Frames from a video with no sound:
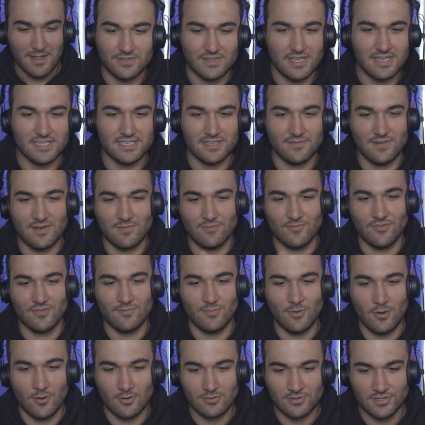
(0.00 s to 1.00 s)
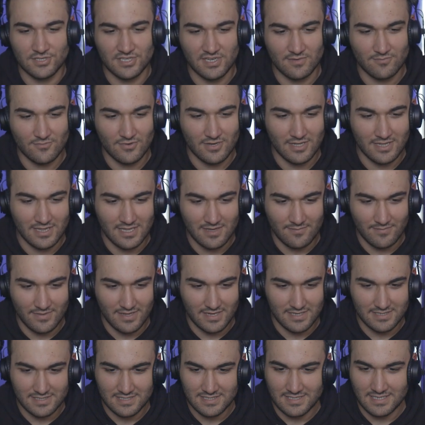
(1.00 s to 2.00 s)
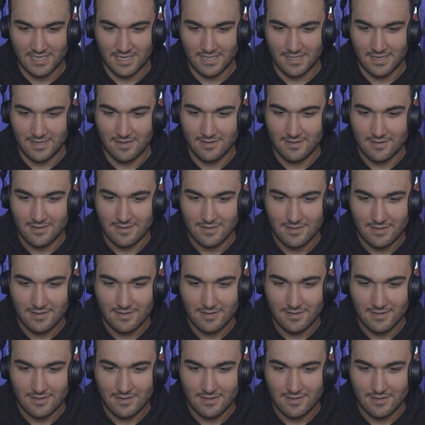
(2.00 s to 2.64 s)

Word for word: Neyse ben bunu bloklayacağım bu Allah'ın belası sala.